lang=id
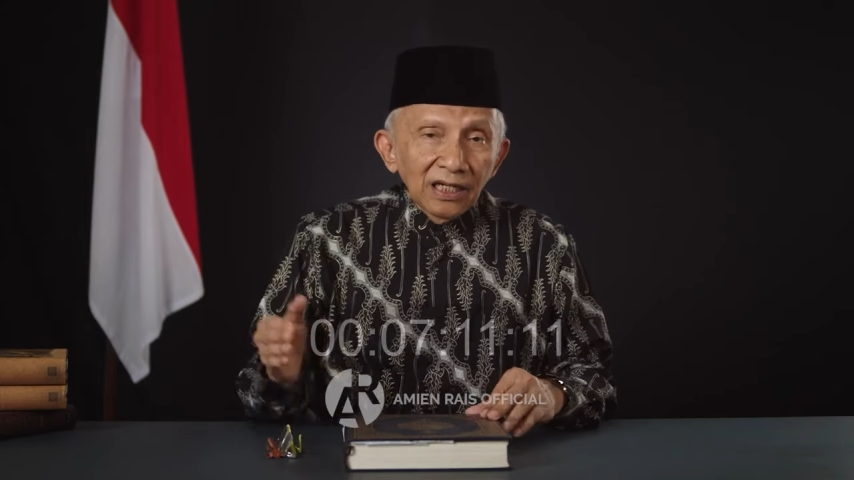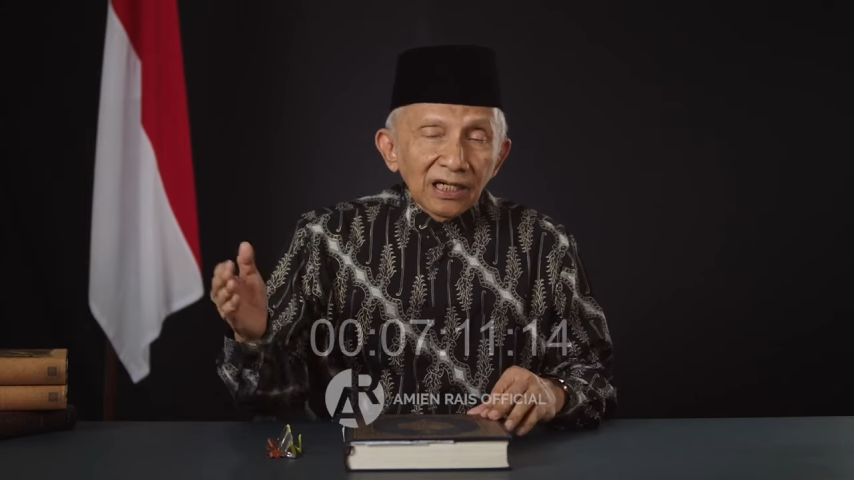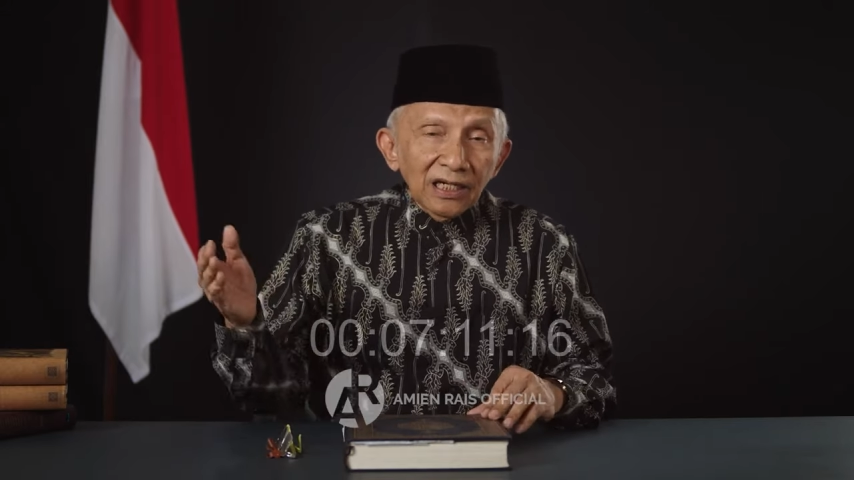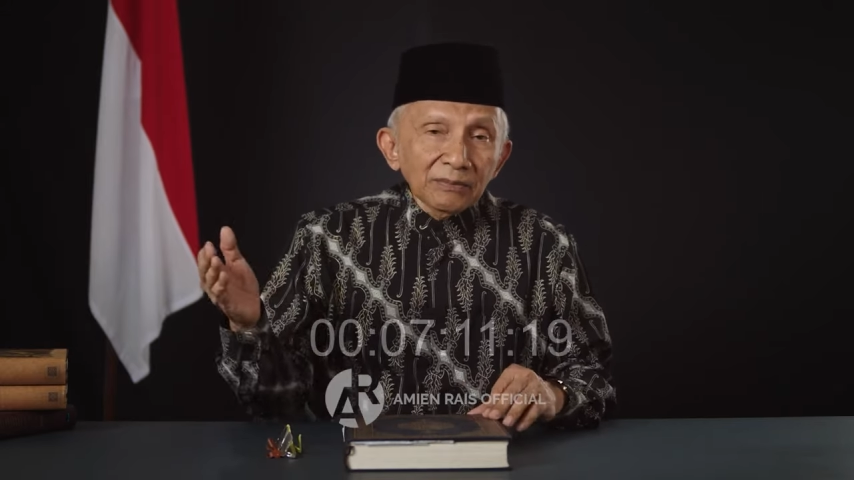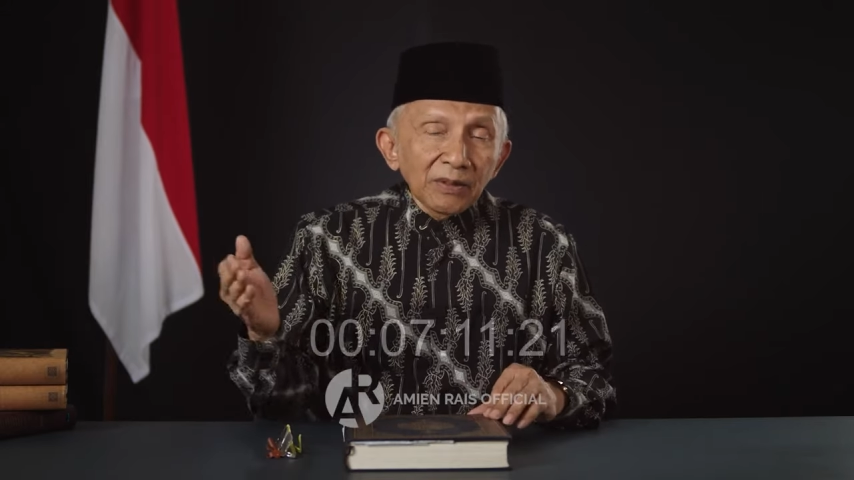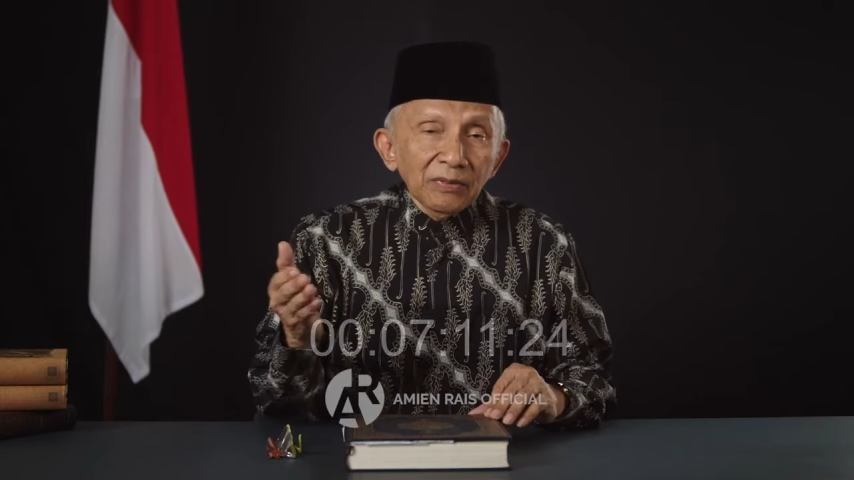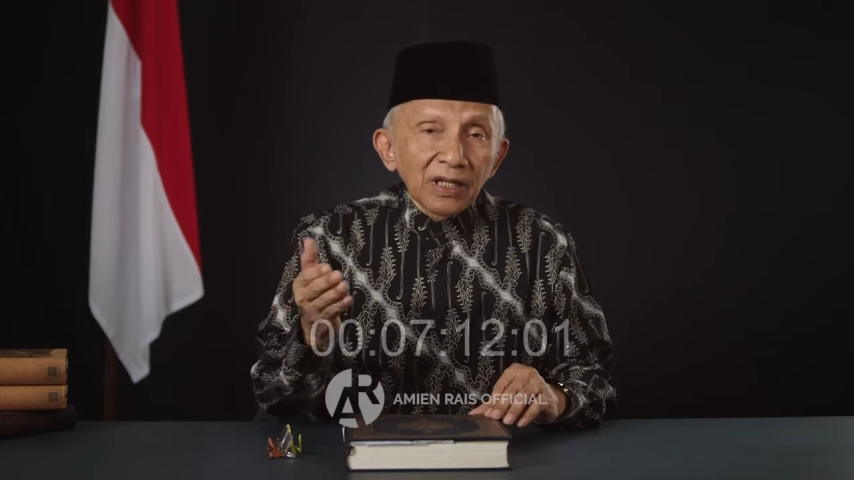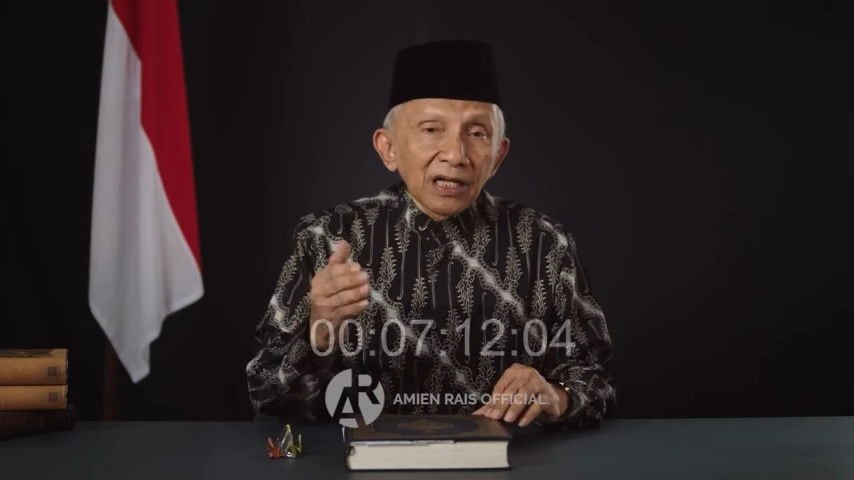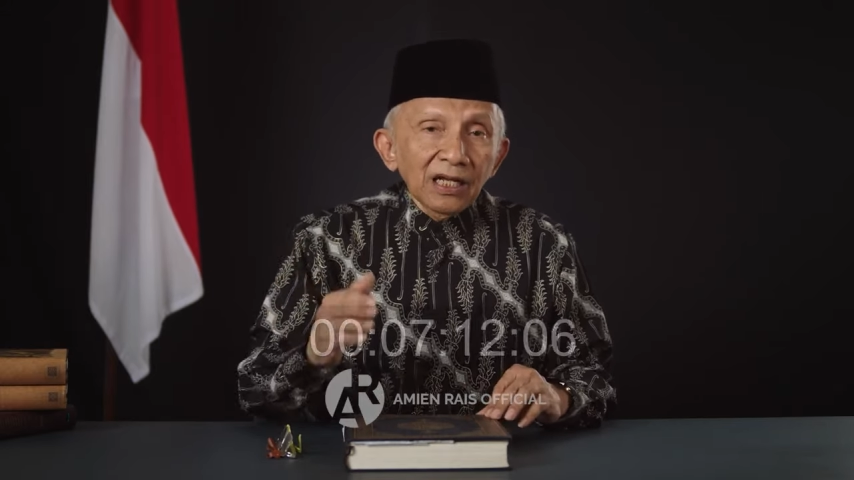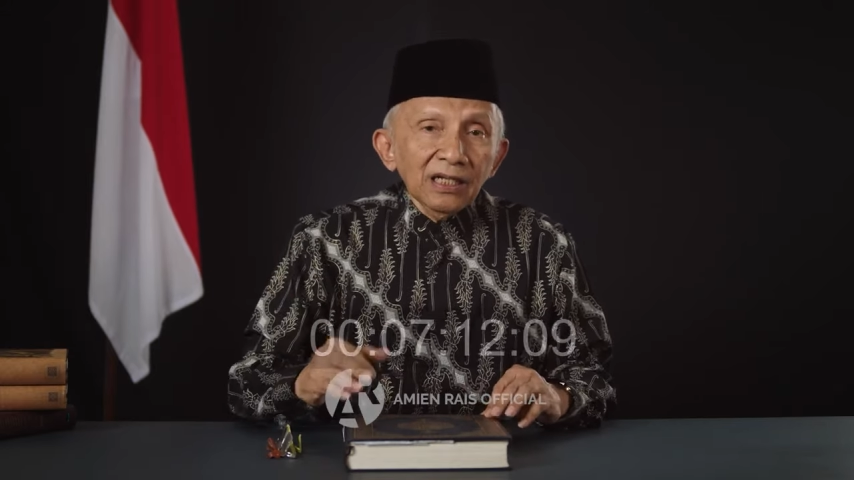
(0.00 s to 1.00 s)
akan
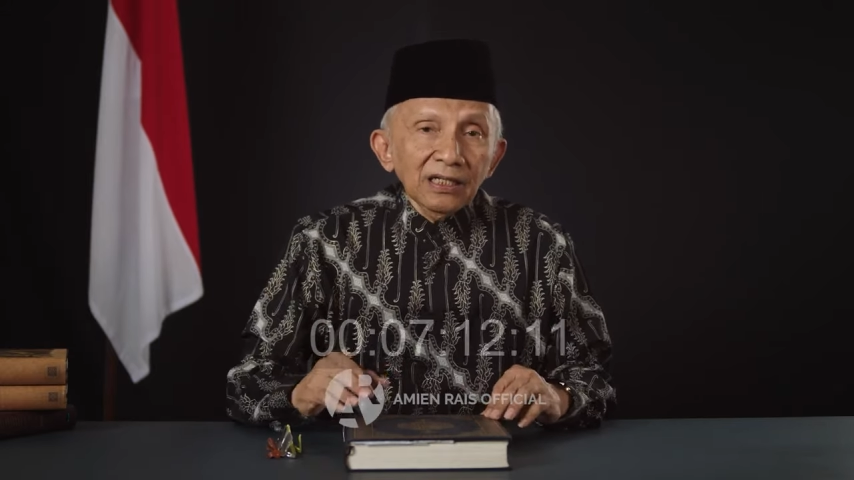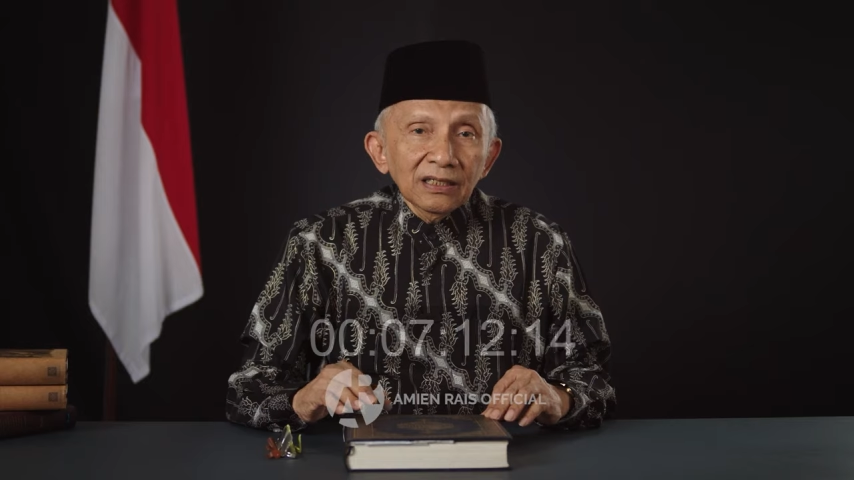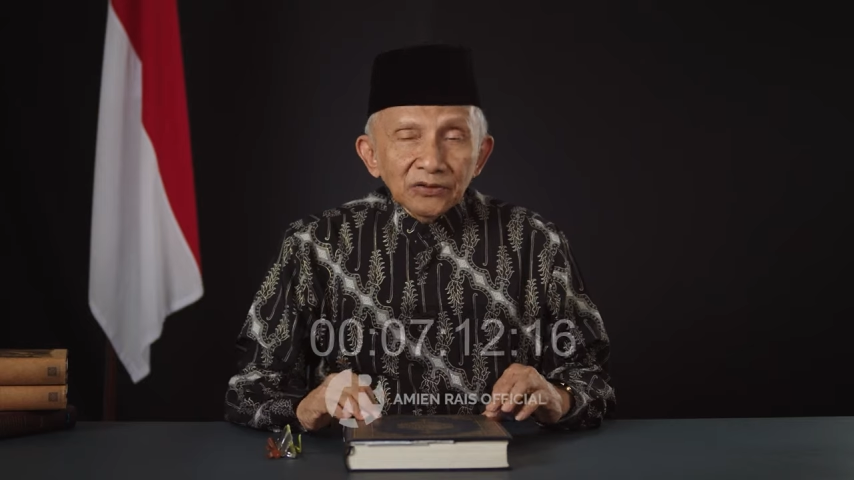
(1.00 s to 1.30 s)
membela